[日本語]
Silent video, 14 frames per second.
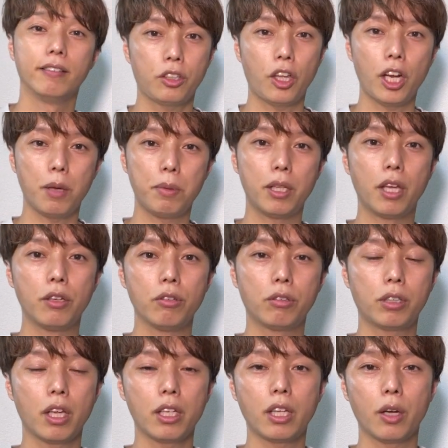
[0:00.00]
テレビで言っ
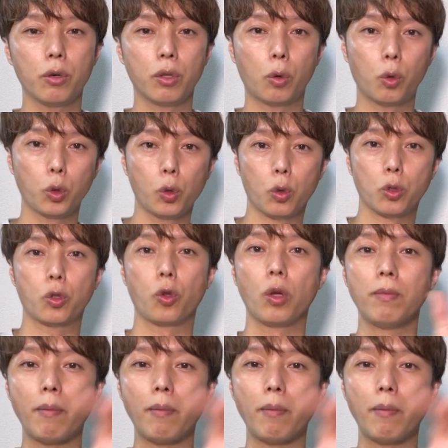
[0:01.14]
ていたようなことをその